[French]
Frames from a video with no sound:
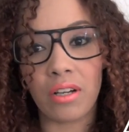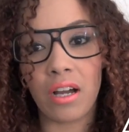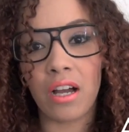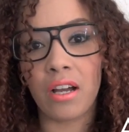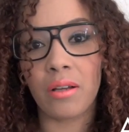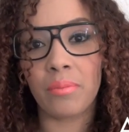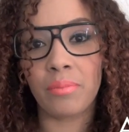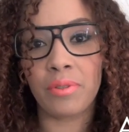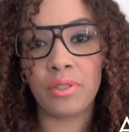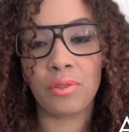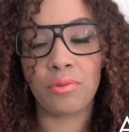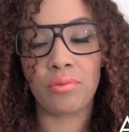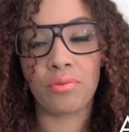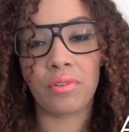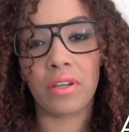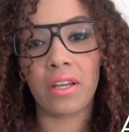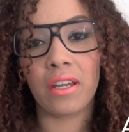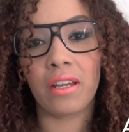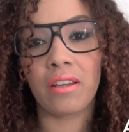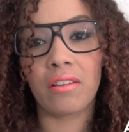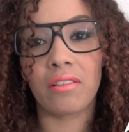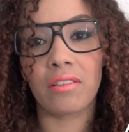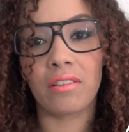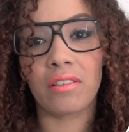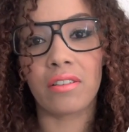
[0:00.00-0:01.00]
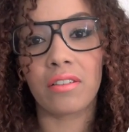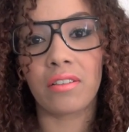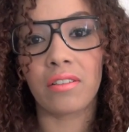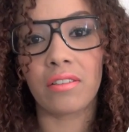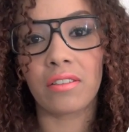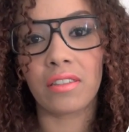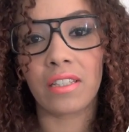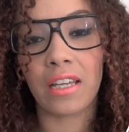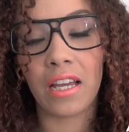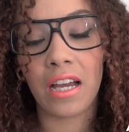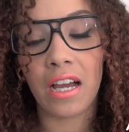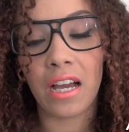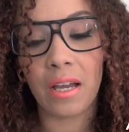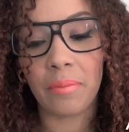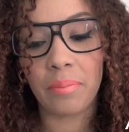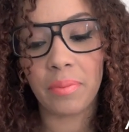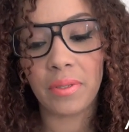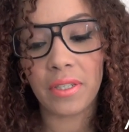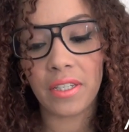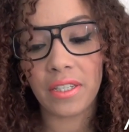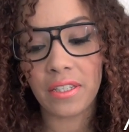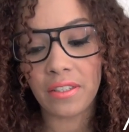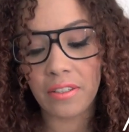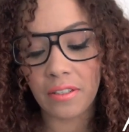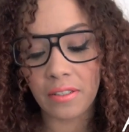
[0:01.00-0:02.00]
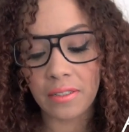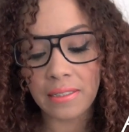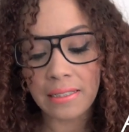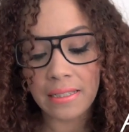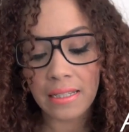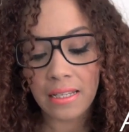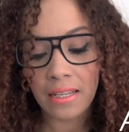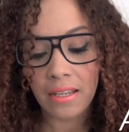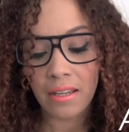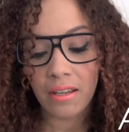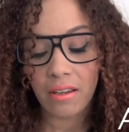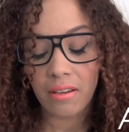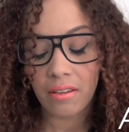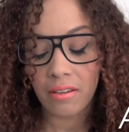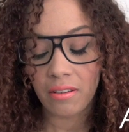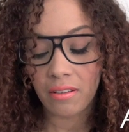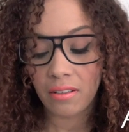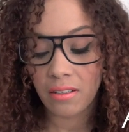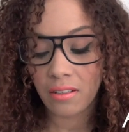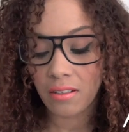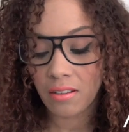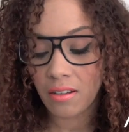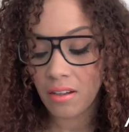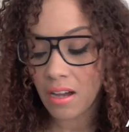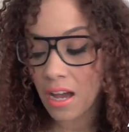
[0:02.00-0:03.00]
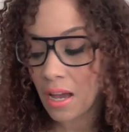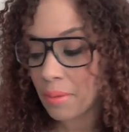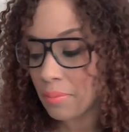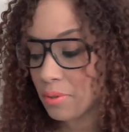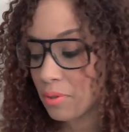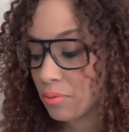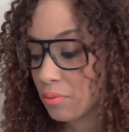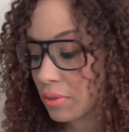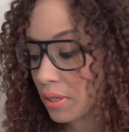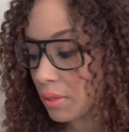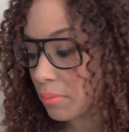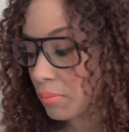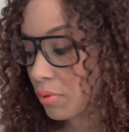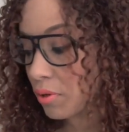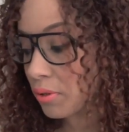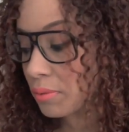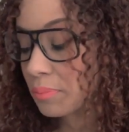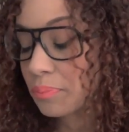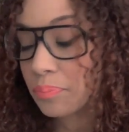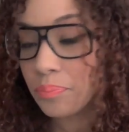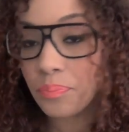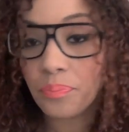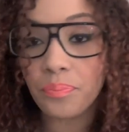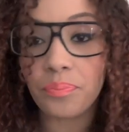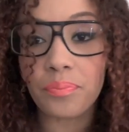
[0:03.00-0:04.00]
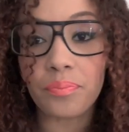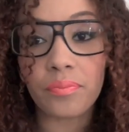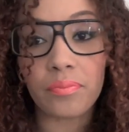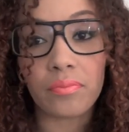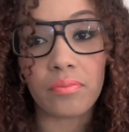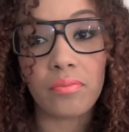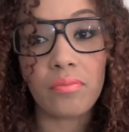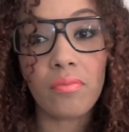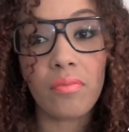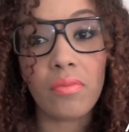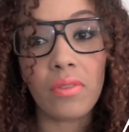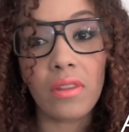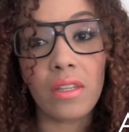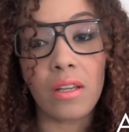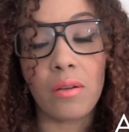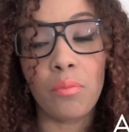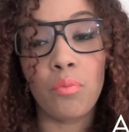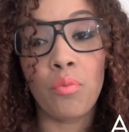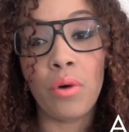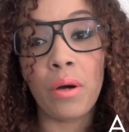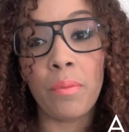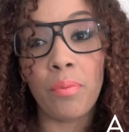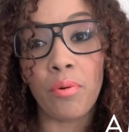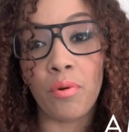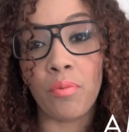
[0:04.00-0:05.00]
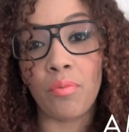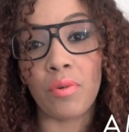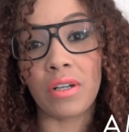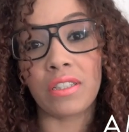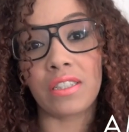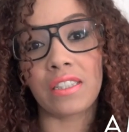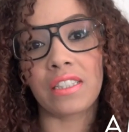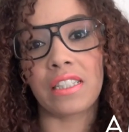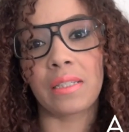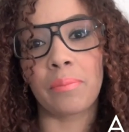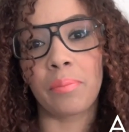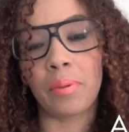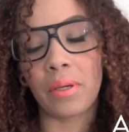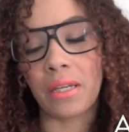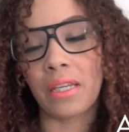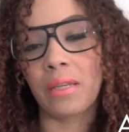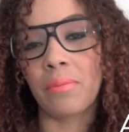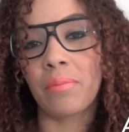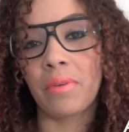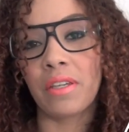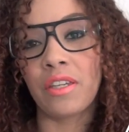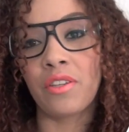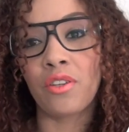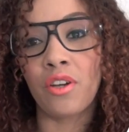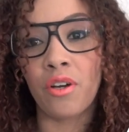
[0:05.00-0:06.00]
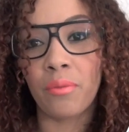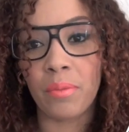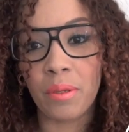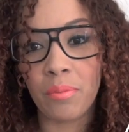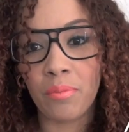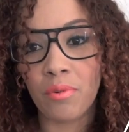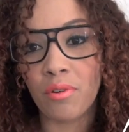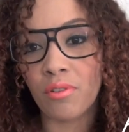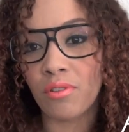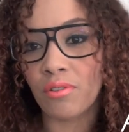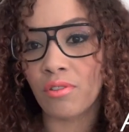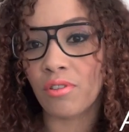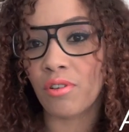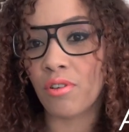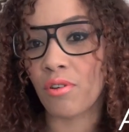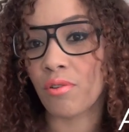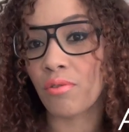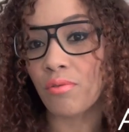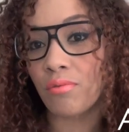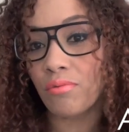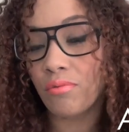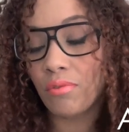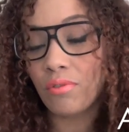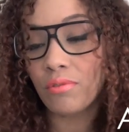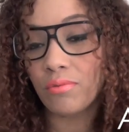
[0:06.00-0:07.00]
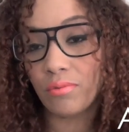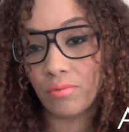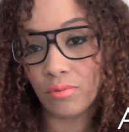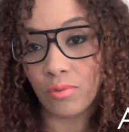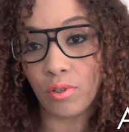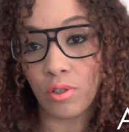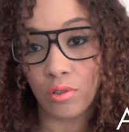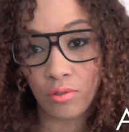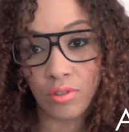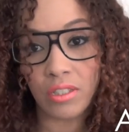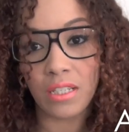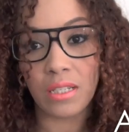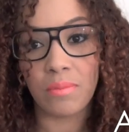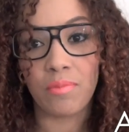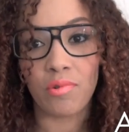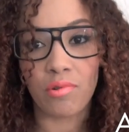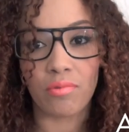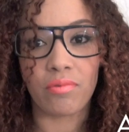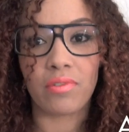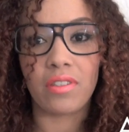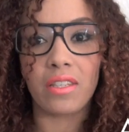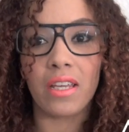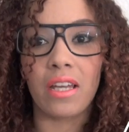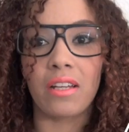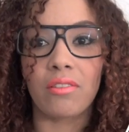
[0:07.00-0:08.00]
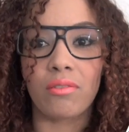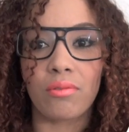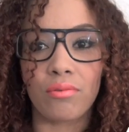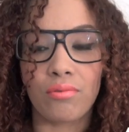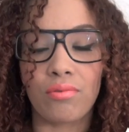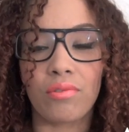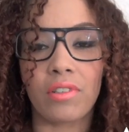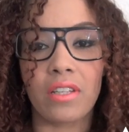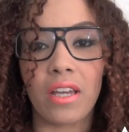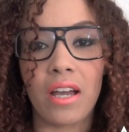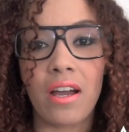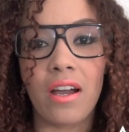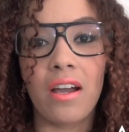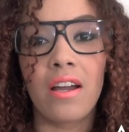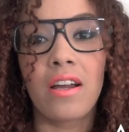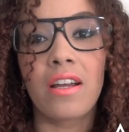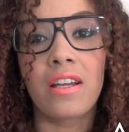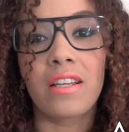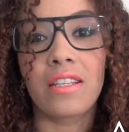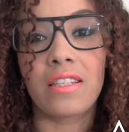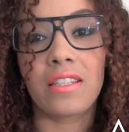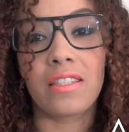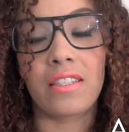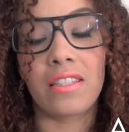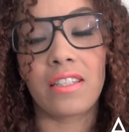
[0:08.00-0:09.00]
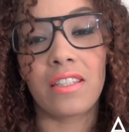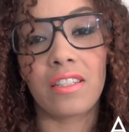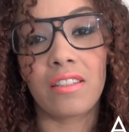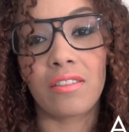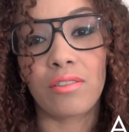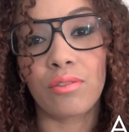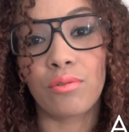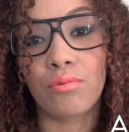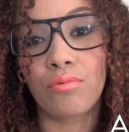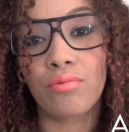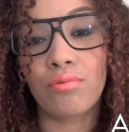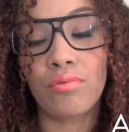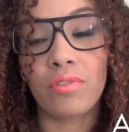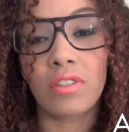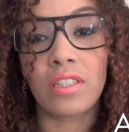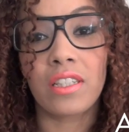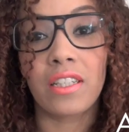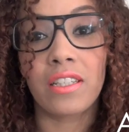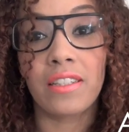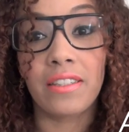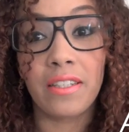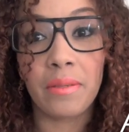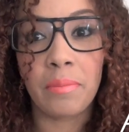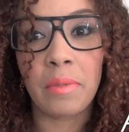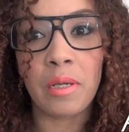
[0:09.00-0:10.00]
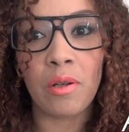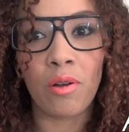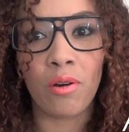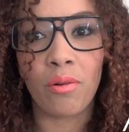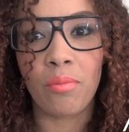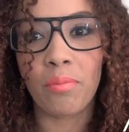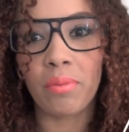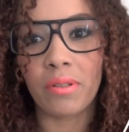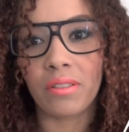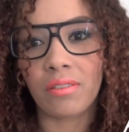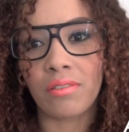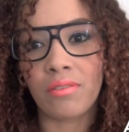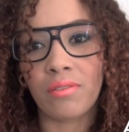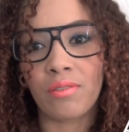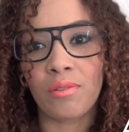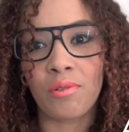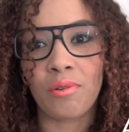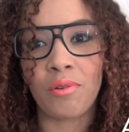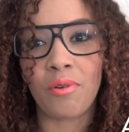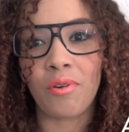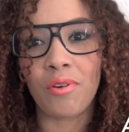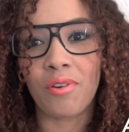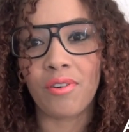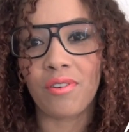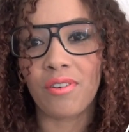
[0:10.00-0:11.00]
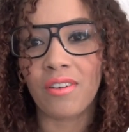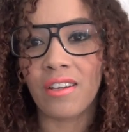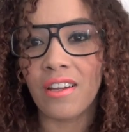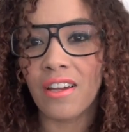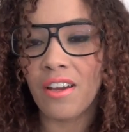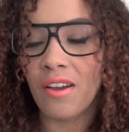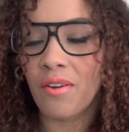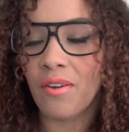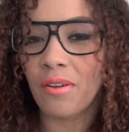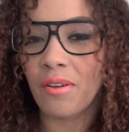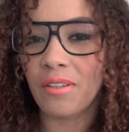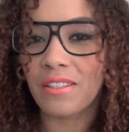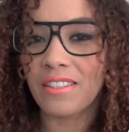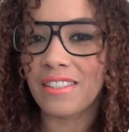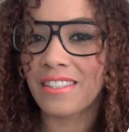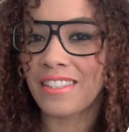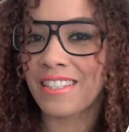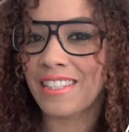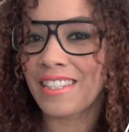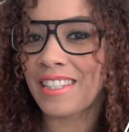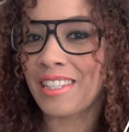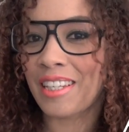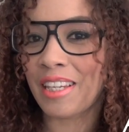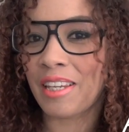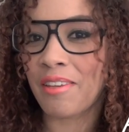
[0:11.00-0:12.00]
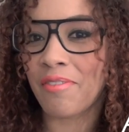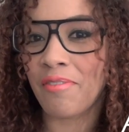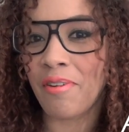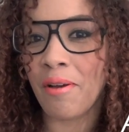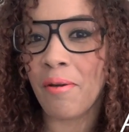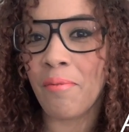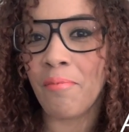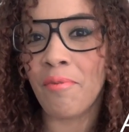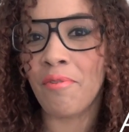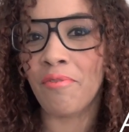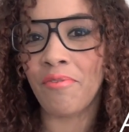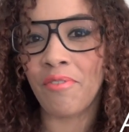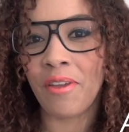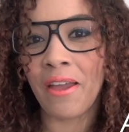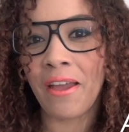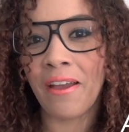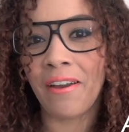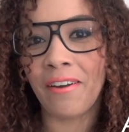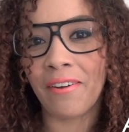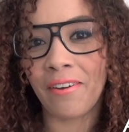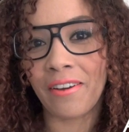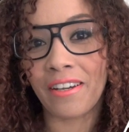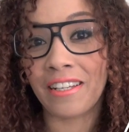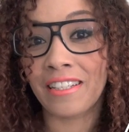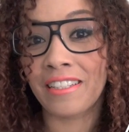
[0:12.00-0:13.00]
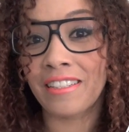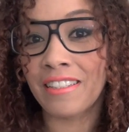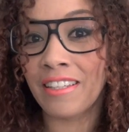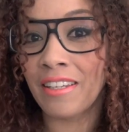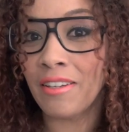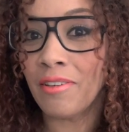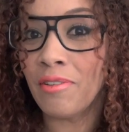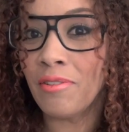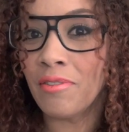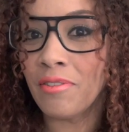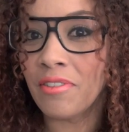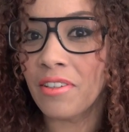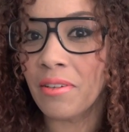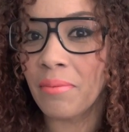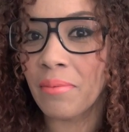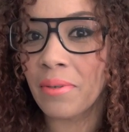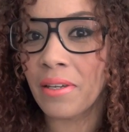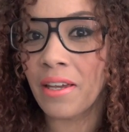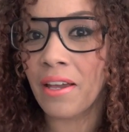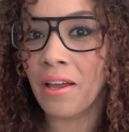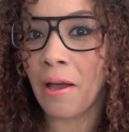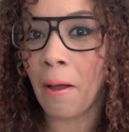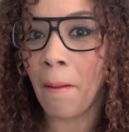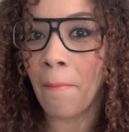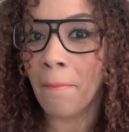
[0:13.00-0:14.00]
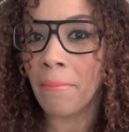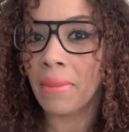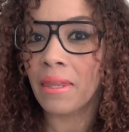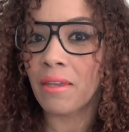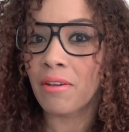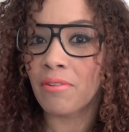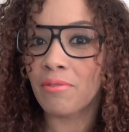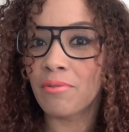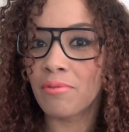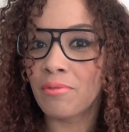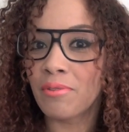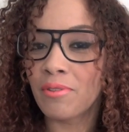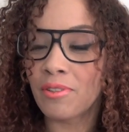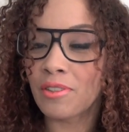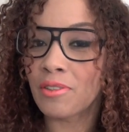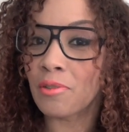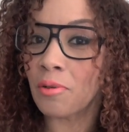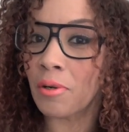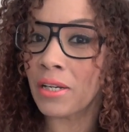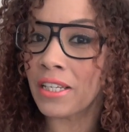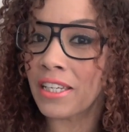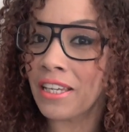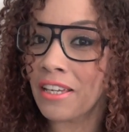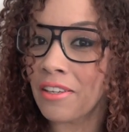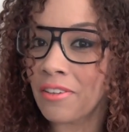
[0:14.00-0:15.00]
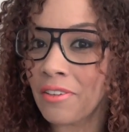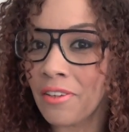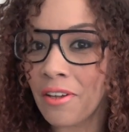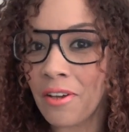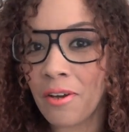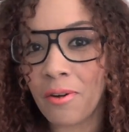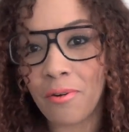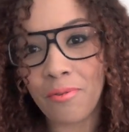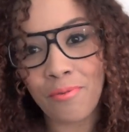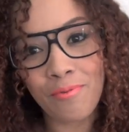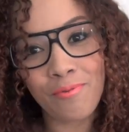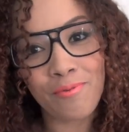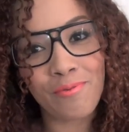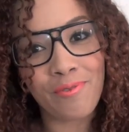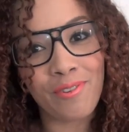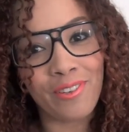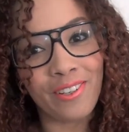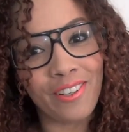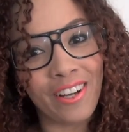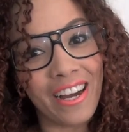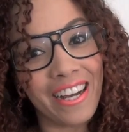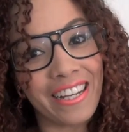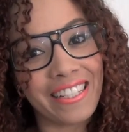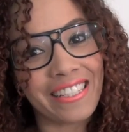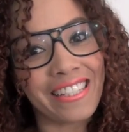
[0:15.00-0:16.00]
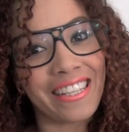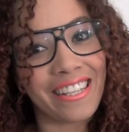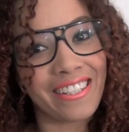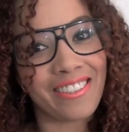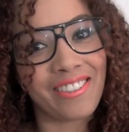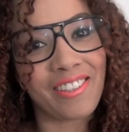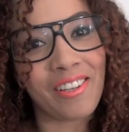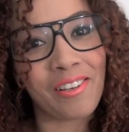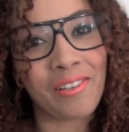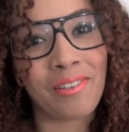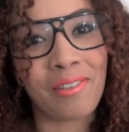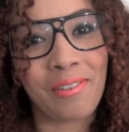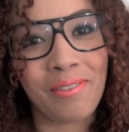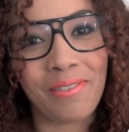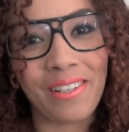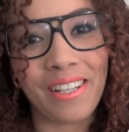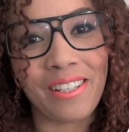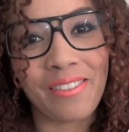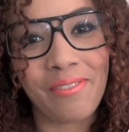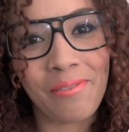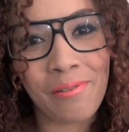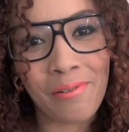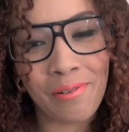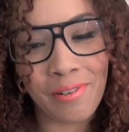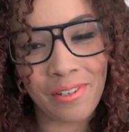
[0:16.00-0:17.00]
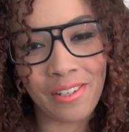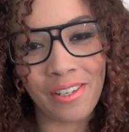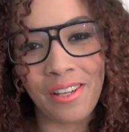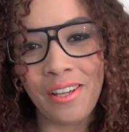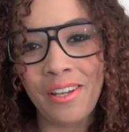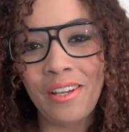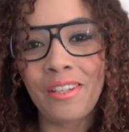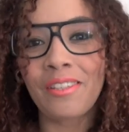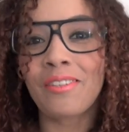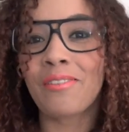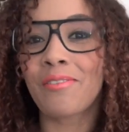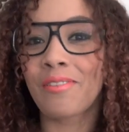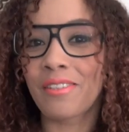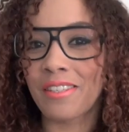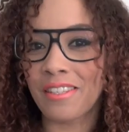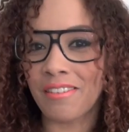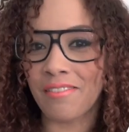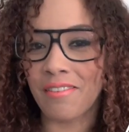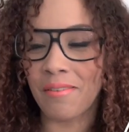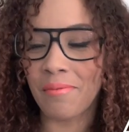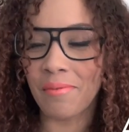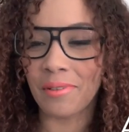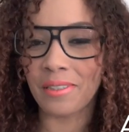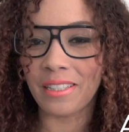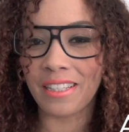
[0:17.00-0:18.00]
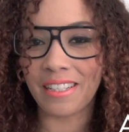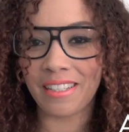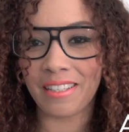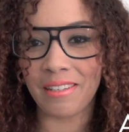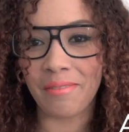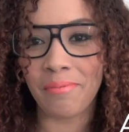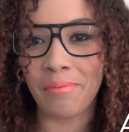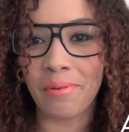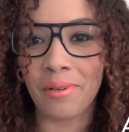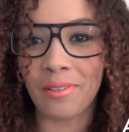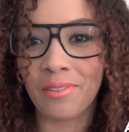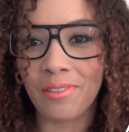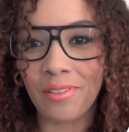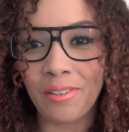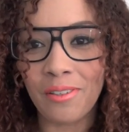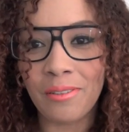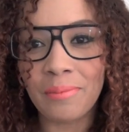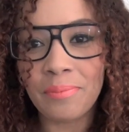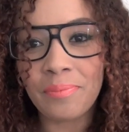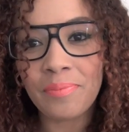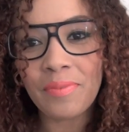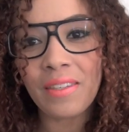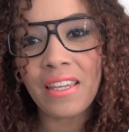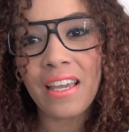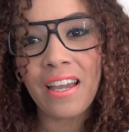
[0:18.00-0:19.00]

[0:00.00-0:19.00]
habituelle, très rapide. habituellement, moi pour moi ce qui prime énormément que, en ce qui me concerne en tout cas, c'est euh, tout ce qui est démêlant parce que euh, c'est ce qui va me faire rester une demi-heure ou euh, trois quarts d'heure ou un quart d'heure sous la douche. Donc c'est vraiment très important.